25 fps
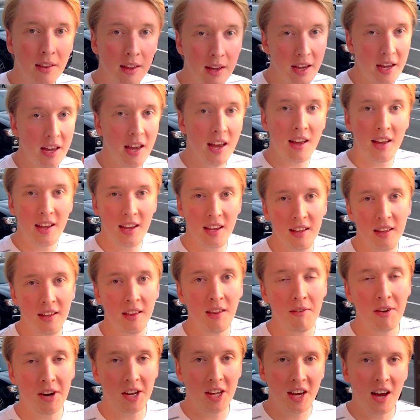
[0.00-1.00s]
И, и
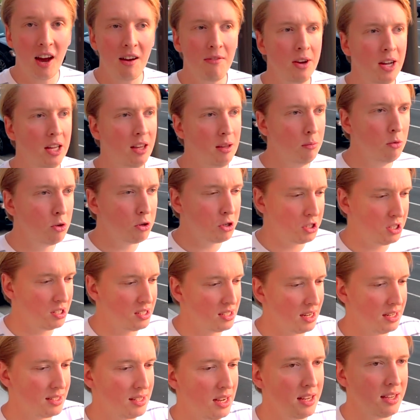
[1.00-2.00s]
наверняка вы это можете
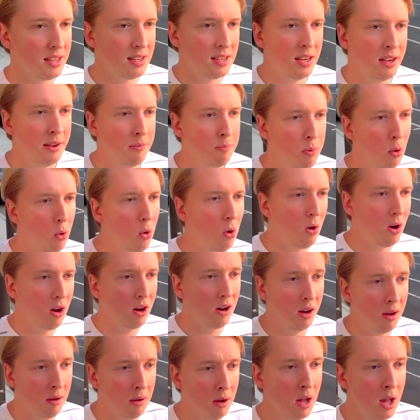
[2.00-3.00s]
сказать
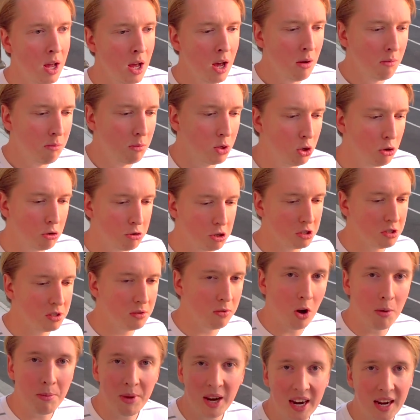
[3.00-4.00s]
по
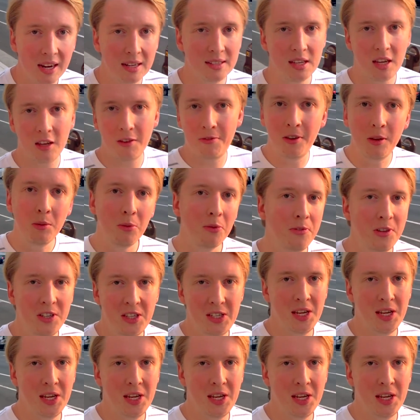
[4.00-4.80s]
множеству американских фильмов и